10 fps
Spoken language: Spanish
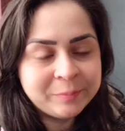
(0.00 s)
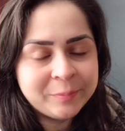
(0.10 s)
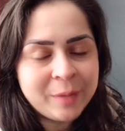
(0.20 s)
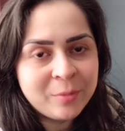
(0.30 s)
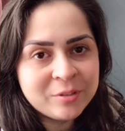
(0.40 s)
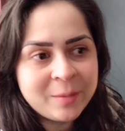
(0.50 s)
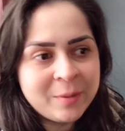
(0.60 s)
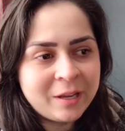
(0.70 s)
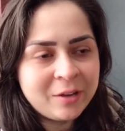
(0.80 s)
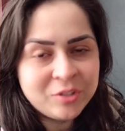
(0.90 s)
vamos a
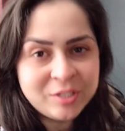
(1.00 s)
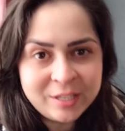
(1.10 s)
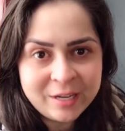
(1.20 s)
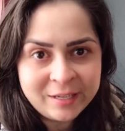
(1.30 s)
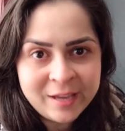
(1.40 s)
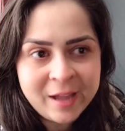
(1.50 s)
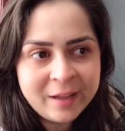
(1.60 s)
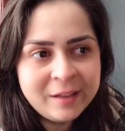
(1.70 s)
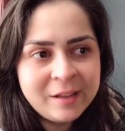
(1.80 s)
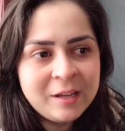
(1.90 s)
ver qué nos dicen
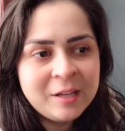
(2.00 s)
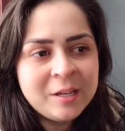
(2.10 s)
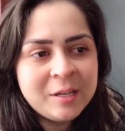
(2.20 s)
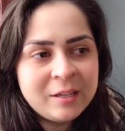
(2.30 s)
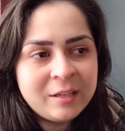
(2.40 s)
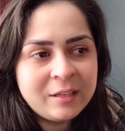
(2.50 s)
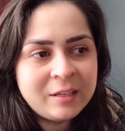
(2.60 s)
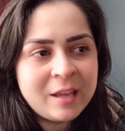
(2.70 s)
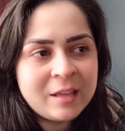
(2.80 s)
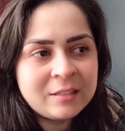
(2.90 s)
allá.
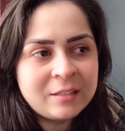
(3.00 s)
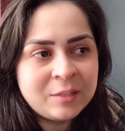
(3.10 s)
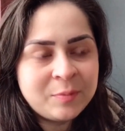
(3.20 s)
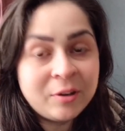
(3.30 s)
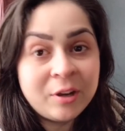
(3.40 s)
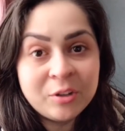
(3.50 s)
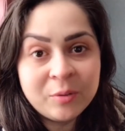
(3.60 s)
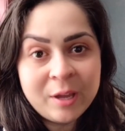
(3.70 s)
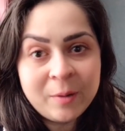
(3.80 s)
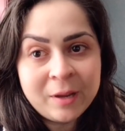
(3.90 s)
Y este, espero que nos
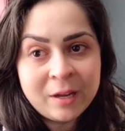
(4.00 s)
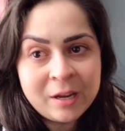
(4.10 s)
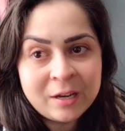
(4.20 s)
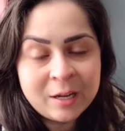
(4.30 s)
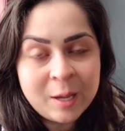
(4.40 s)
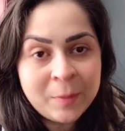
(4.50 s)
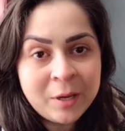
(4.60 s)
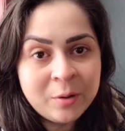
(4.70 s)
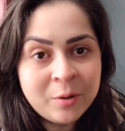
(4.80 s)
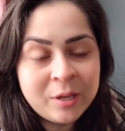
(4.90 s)
vaya bien allá en el
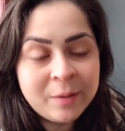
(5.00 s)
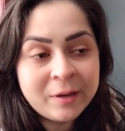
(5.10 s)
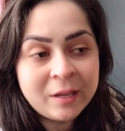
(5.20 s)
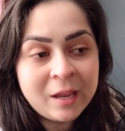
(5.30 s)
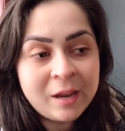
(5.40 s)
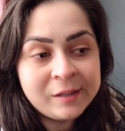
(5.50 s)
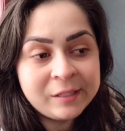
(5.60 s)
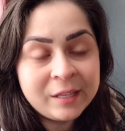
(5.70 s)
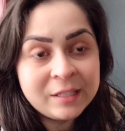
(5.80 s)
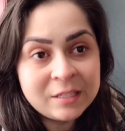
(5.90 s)
camino y a ver qué,
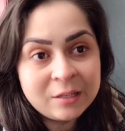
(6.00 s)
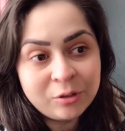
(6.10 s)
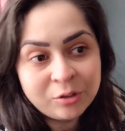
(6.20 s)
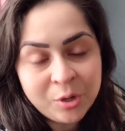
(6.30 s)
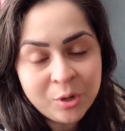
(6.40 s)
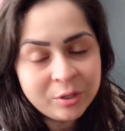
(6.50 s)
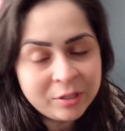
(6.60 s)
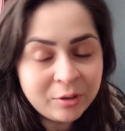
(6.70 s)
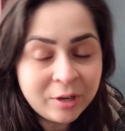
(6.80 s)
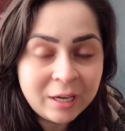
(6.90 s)
qué dice el doctor.
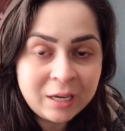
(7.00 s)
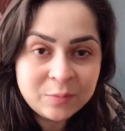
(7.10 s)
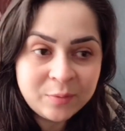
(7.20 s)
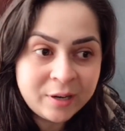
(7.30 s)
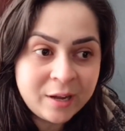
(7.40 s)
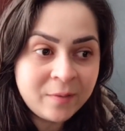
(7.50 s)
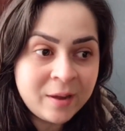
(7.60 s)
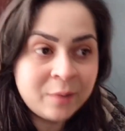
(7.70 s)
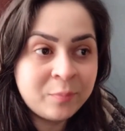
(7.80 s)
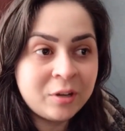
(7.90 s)
Y ojalá les pueda
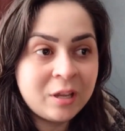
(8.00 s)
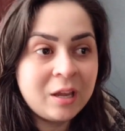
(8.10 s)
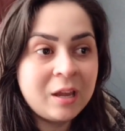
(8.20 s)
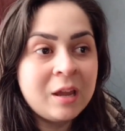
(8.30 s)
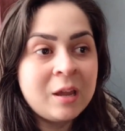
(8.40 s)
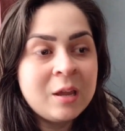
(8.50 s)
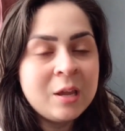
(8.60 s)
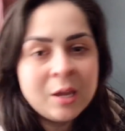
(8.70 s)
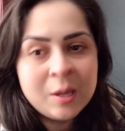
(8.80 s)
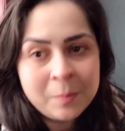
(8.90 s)
grabar porque
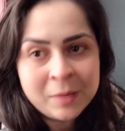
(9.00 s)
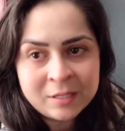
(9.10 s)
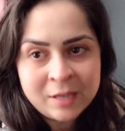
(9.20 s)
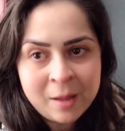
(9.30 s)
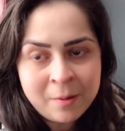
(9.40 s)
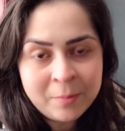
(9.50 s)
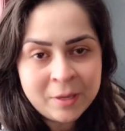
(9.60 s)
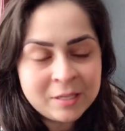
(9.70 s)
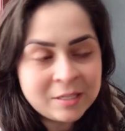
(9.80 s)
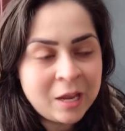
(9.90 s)
mis,
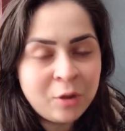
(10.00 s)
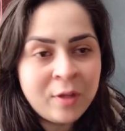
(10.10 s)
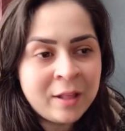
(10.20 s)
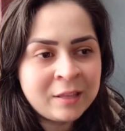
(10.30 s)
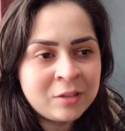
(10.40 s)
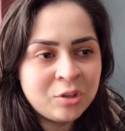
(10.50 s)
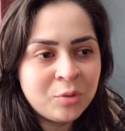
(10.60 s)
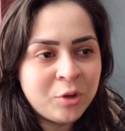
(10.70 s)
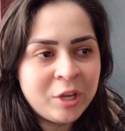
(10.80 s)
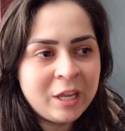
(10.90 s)
mis ayudantes son
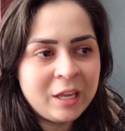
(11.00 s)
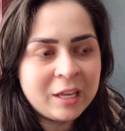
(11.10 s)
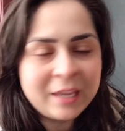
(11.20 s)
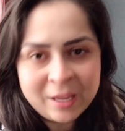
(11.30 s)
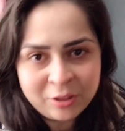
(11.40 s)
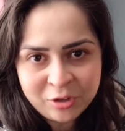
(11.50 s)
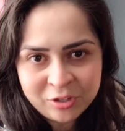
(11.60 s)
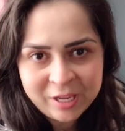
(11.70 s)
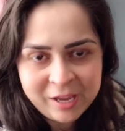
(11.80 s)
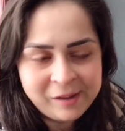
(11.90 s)
muy inquietos.
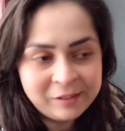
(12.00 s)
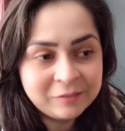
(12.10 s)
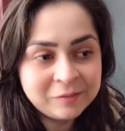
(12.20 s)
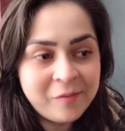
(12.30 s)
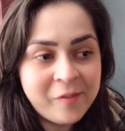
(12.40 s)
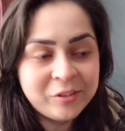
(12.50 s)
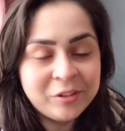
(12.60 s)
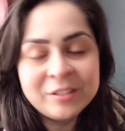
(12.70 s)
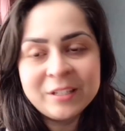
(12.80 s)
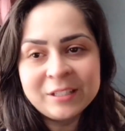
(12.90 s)

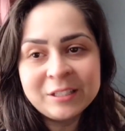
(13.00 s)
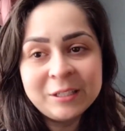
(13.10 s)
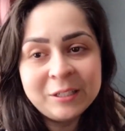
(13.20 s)
Entonces,